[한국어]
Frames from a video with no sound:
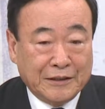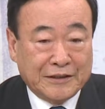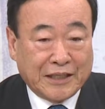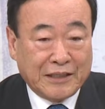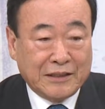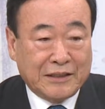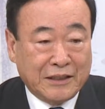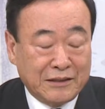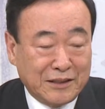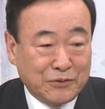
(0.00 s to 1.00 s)
자기가
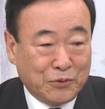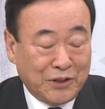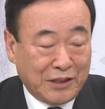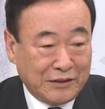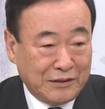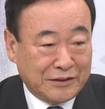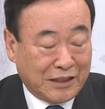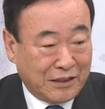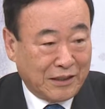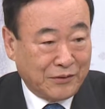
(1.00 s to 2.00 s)
태어난 고향을
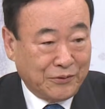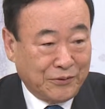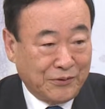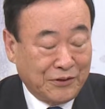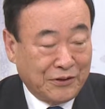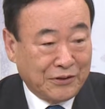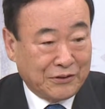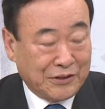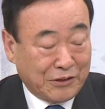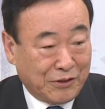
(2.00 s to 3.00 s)
사랑하고
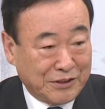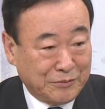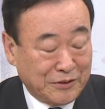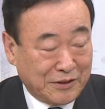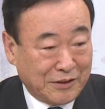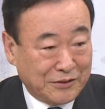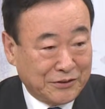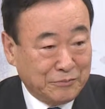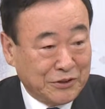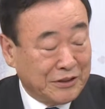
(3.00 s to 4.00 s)
거기에 관심을 갖는
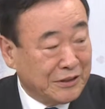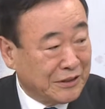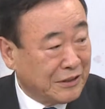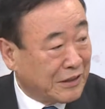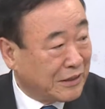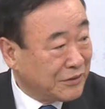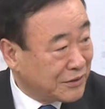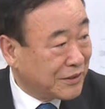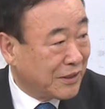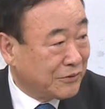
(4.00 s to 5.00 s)
것은 뭐 인간
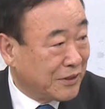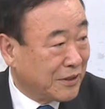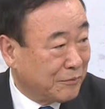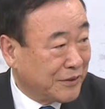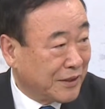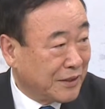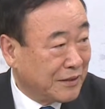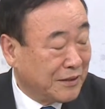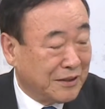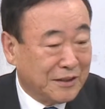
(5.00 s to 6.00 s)
당연지사라고 생각합니다.
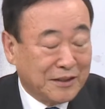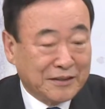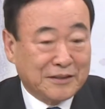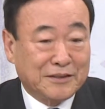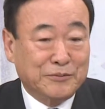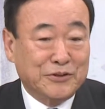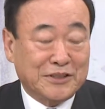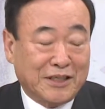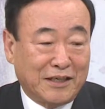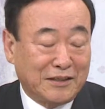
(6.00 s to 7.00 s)
근데 그분들이
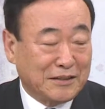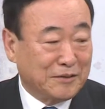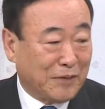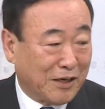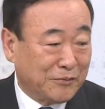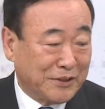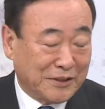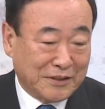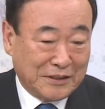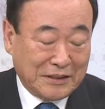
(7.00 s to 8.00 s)
사랑하는 그
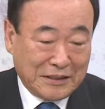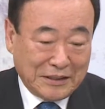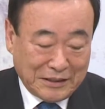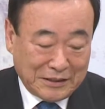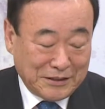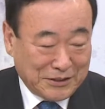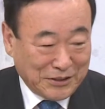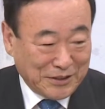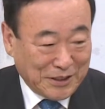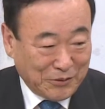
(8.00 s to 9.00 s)
마음이
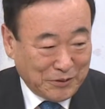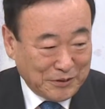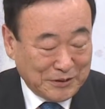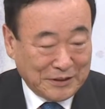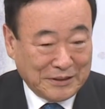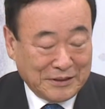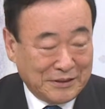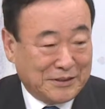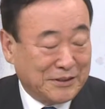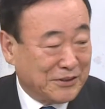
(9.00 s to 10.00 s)
인천이라고 하는
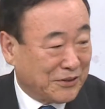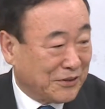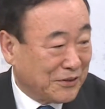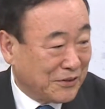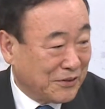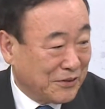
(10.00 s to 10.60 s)
시정,